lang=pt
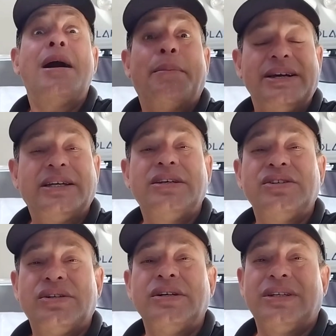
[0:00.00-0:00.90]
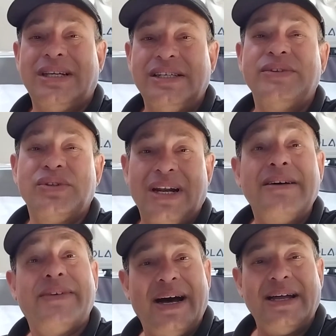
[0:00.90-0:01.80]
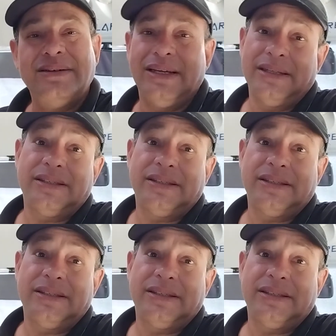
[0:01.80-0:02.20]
Mas já tem uns dois ou três vídeos gravados, né?